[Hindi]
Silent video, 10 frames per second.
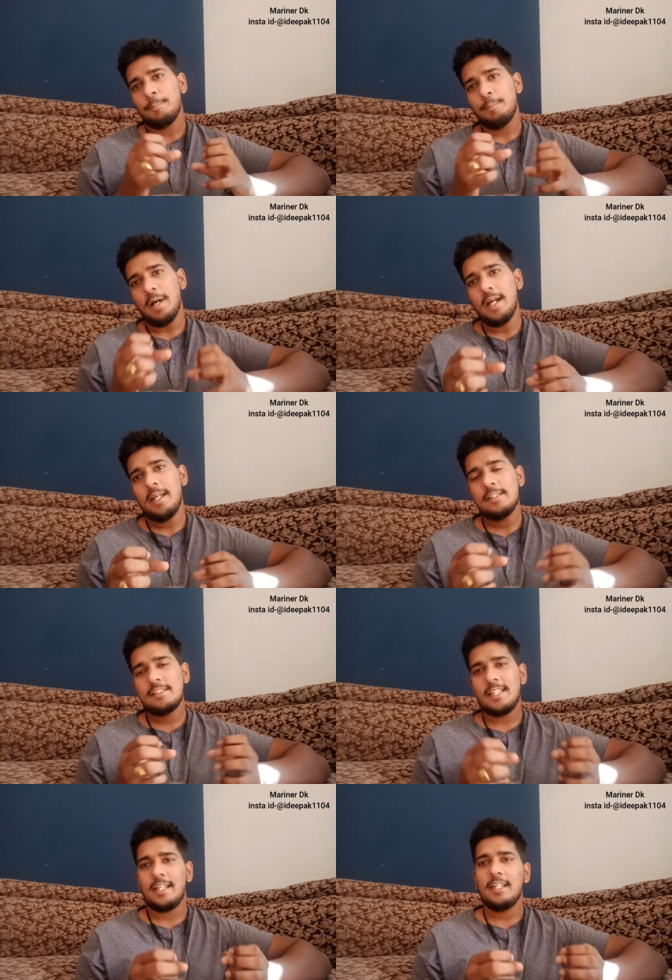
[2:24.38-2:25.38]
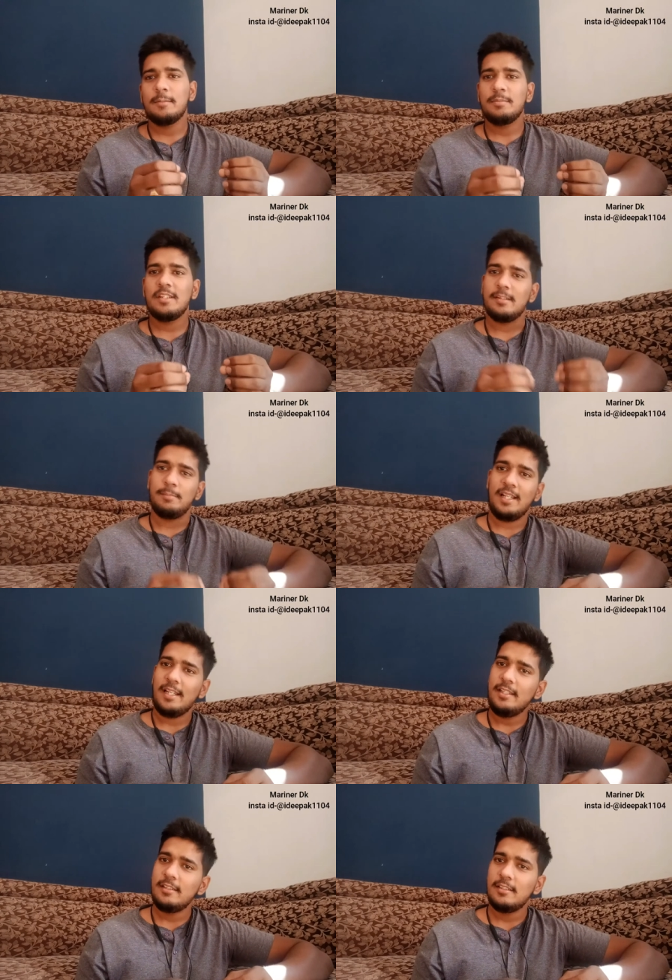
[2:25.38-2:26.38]
बाय चेकिंग अप द सप्लाई
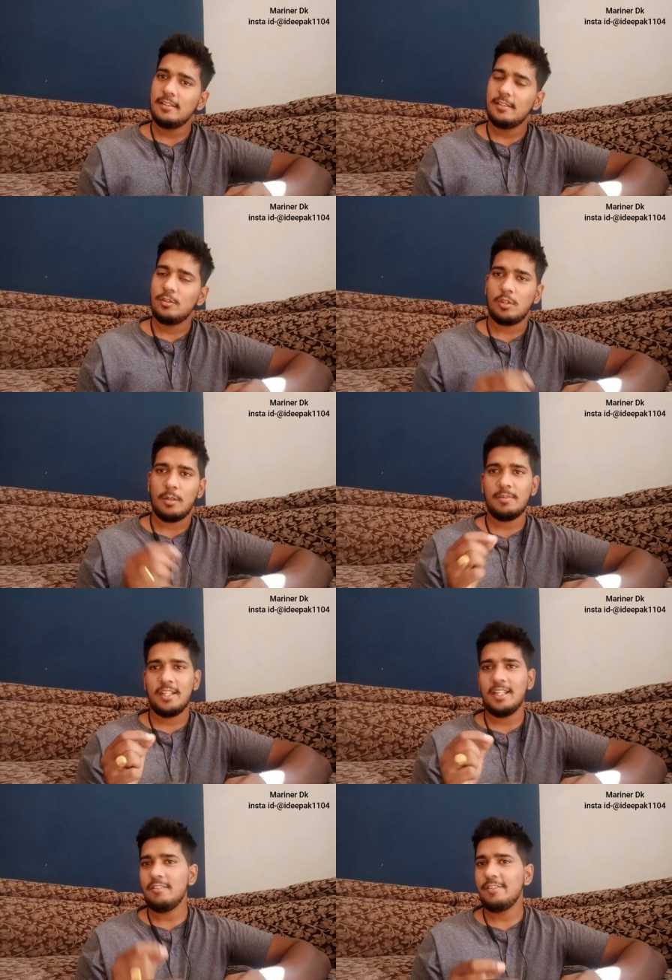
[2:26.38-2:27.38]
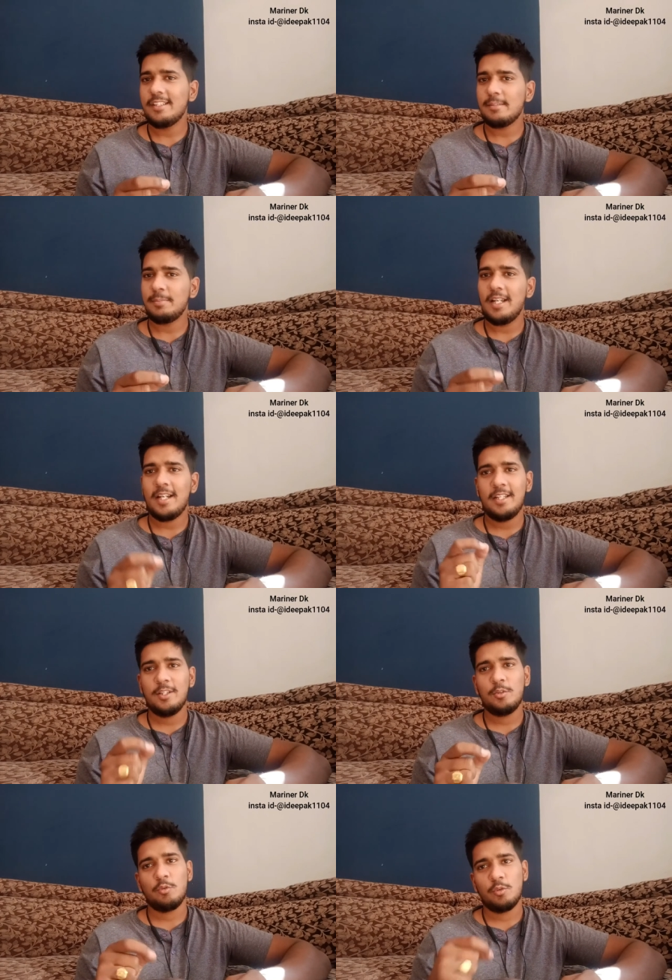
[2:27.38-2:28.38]
तो हम सिंगल फेज सप्लाई आ रही है
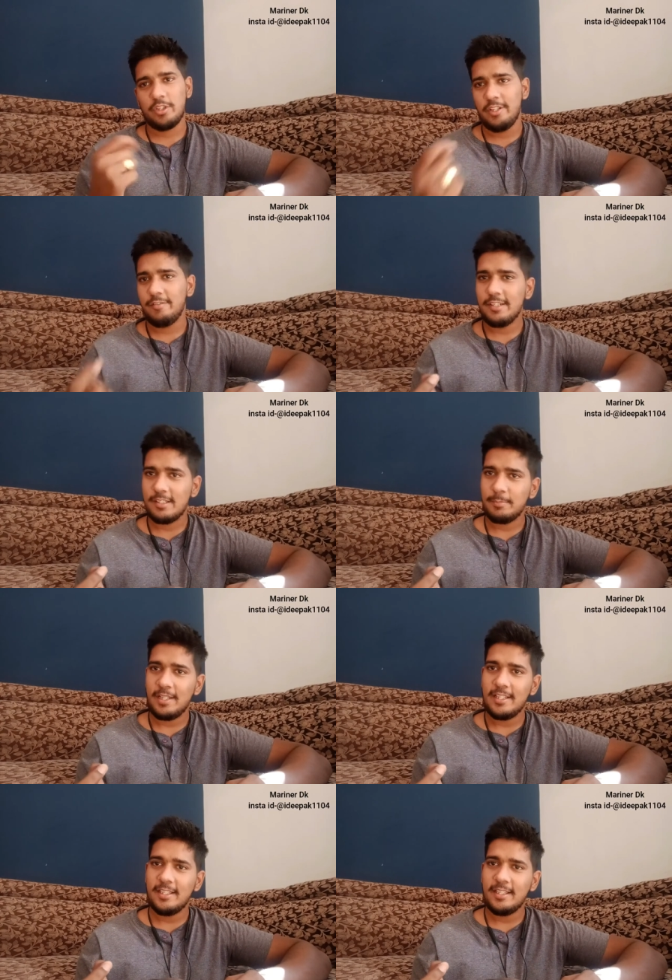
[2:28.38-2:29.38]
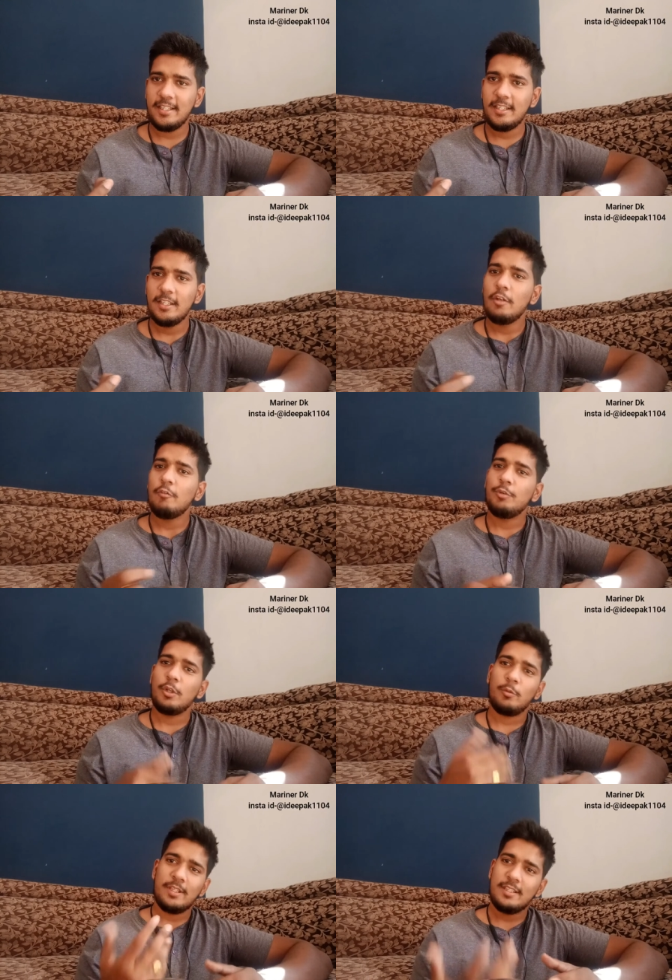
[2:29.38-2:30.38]
तो उसको थ्री फेज सप्लाई देंगे
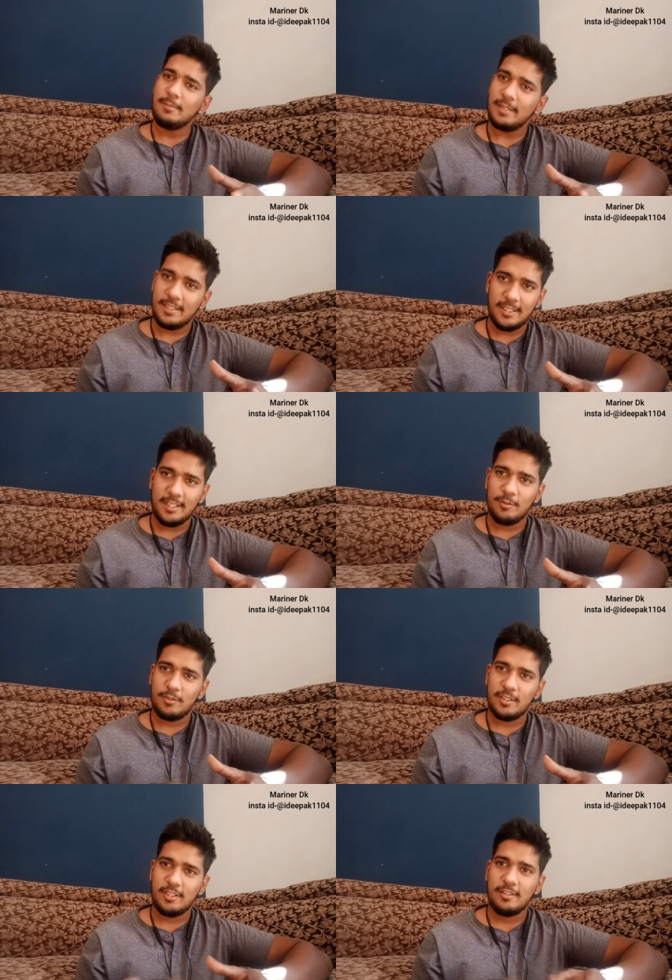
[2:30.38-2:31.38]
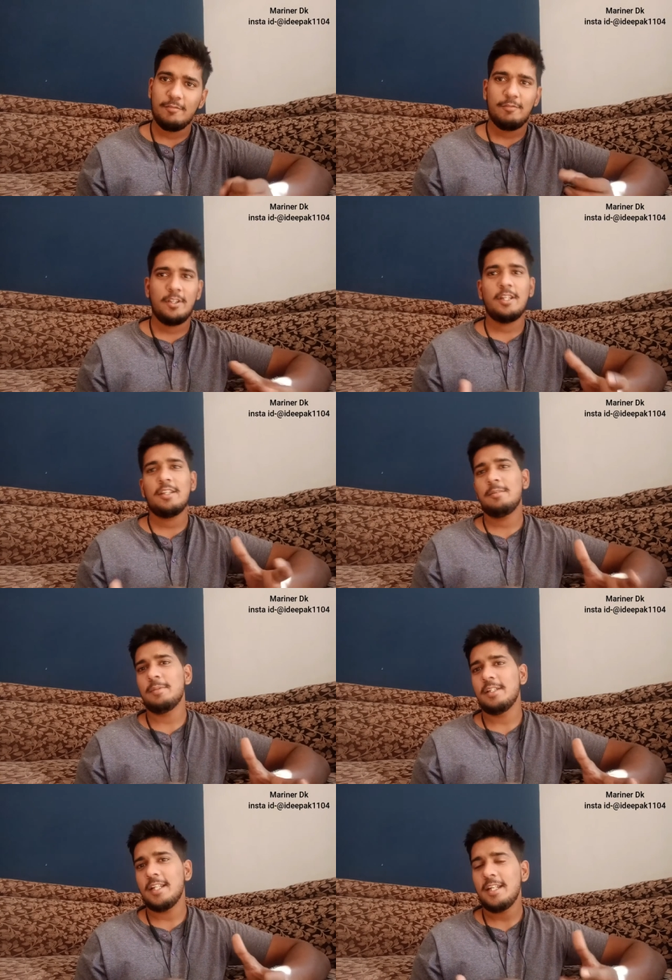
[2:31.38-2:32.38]
फ्रीक्वेंसी बढ़ जाएगी उससे फ्रिक्वेंसी
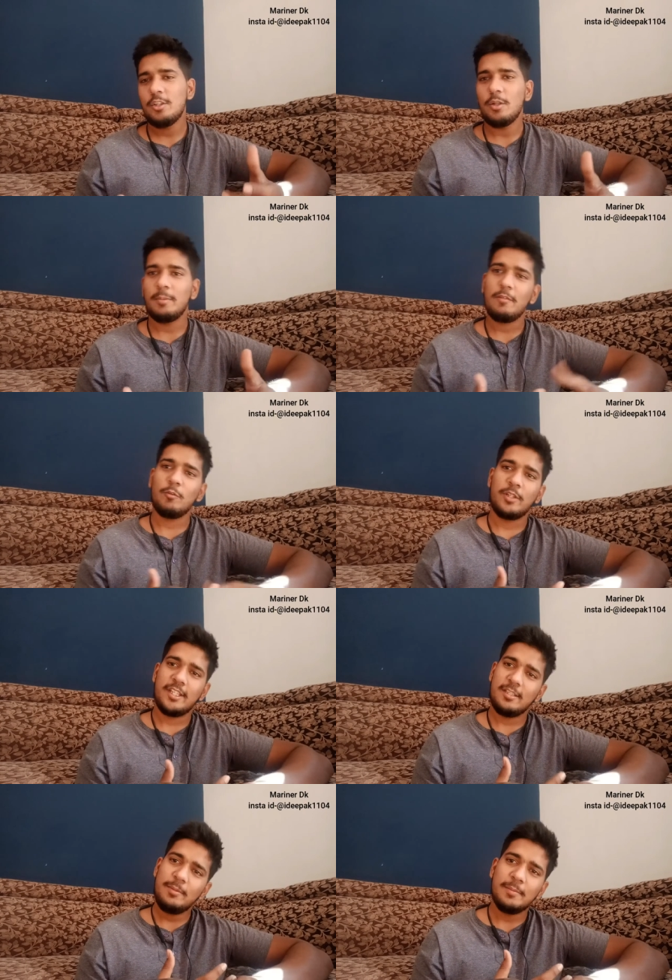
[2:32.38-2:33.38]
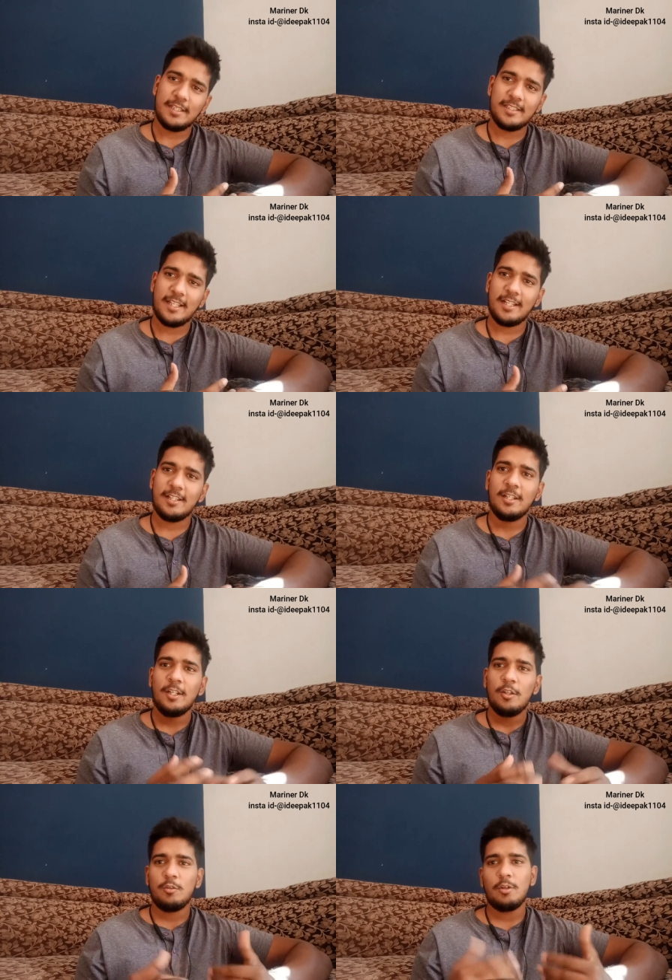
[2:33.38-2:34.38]
बढ़ जाएगी तो हमारा वोल्टेज भी बढ़ जाएगा
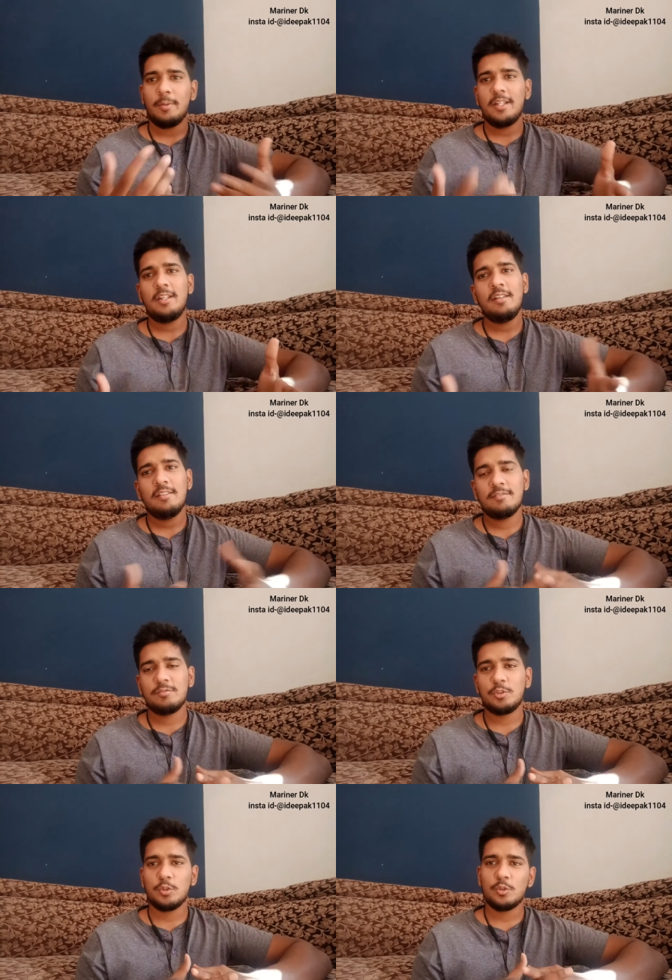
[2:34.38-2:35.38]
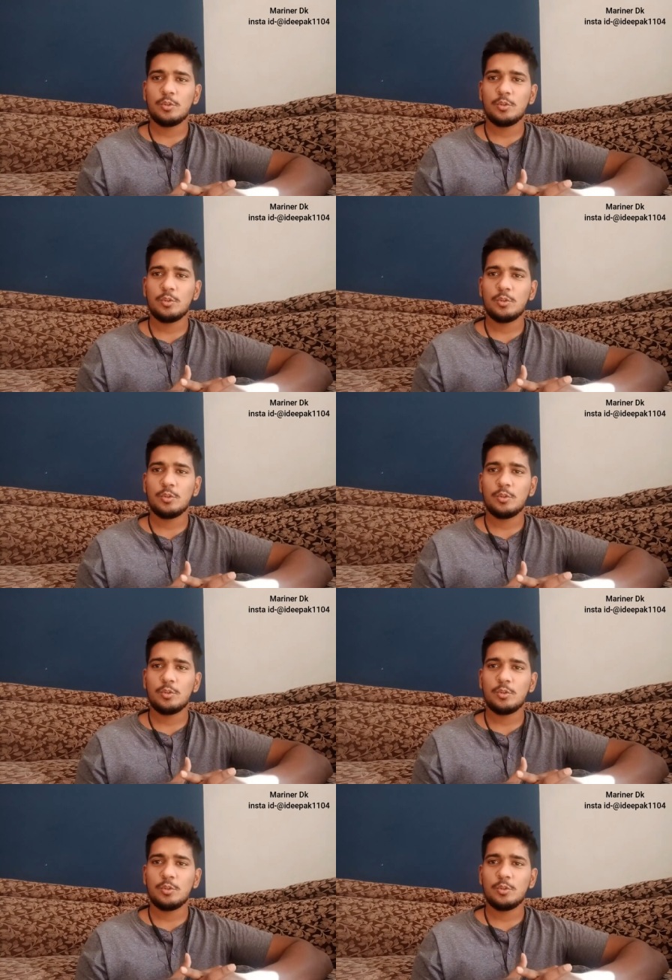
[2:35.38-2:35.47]
सो हमारे जो